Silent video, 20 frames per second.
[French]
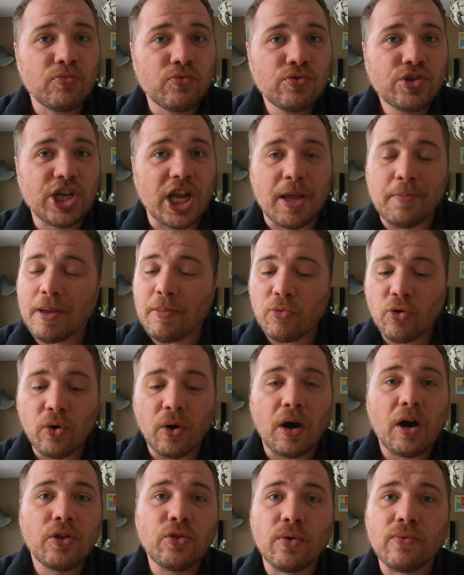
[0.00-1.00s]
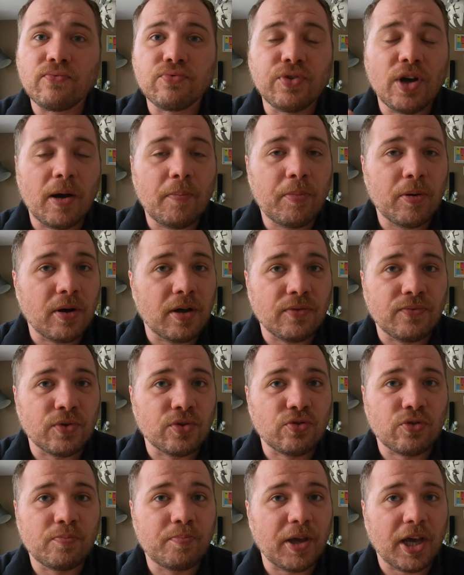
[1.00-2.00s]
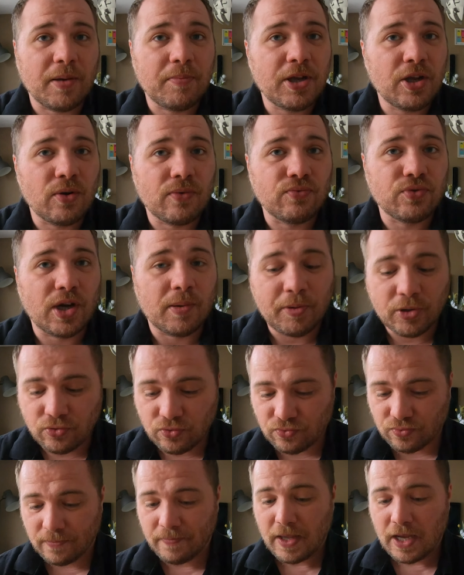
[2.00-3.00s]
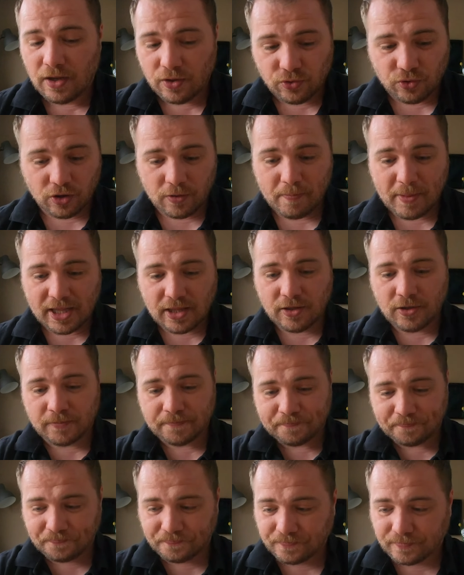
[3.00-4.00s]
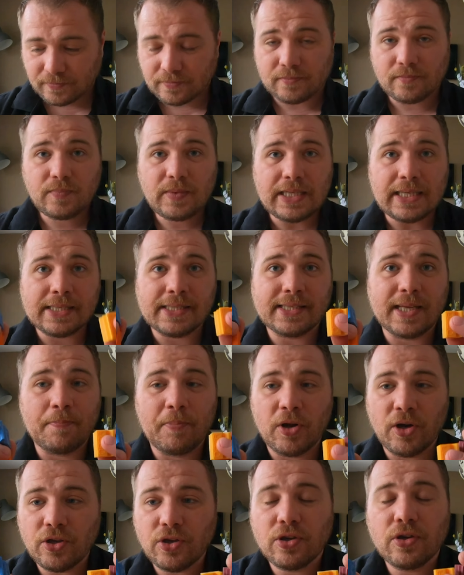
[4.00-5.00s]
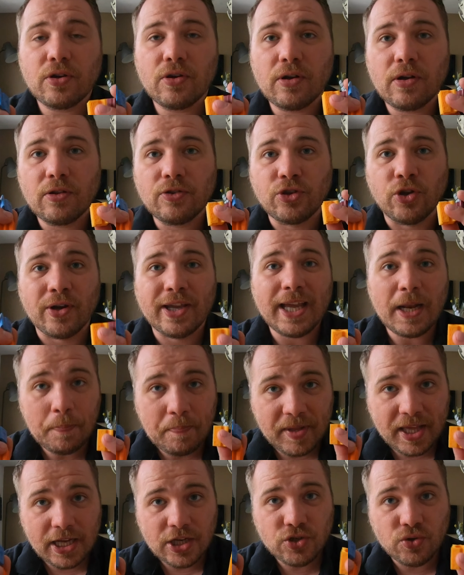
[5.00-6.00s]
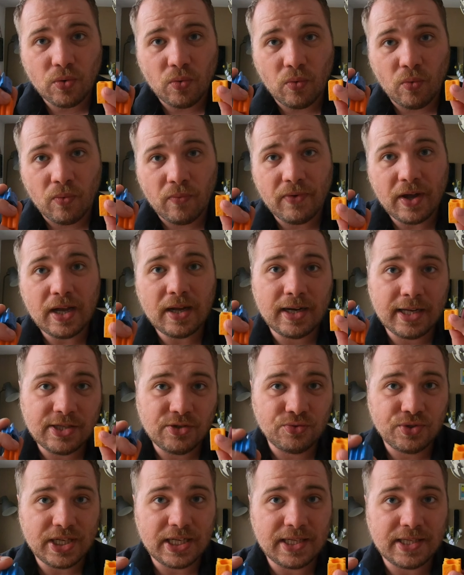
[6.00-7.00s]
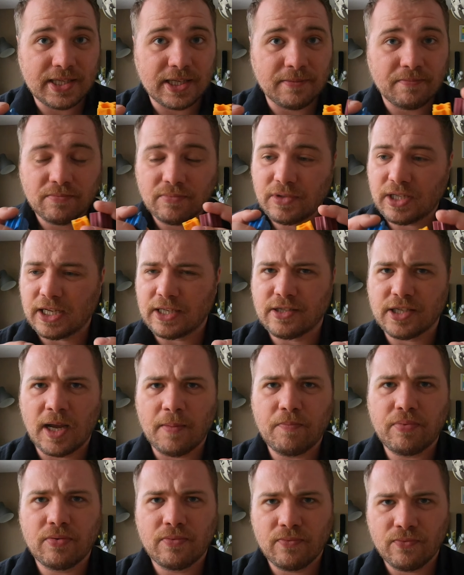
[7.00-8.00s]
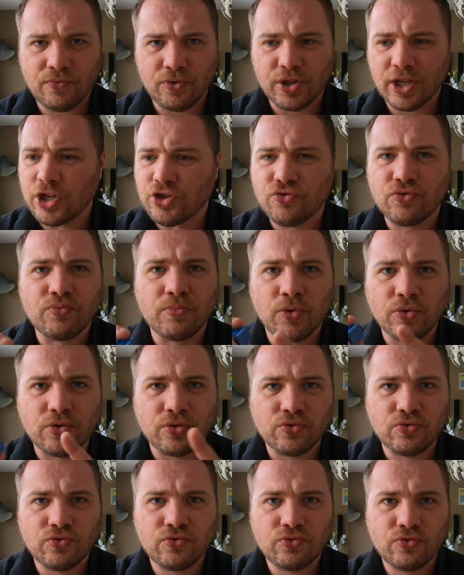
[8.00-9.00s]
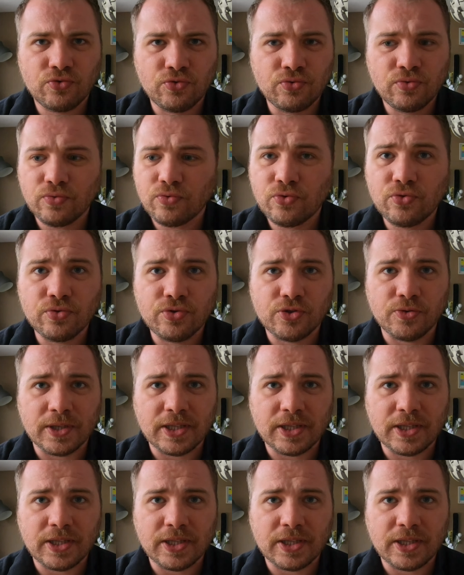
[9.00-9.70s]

mouches, et même le n'en voudra pas, hein, de votre truc périmé, il n'en voudra pas du tout. Donc maintenant, ces blocs, dans quel piège on va les utiliser Très simple, venez, je vous montre tout tout de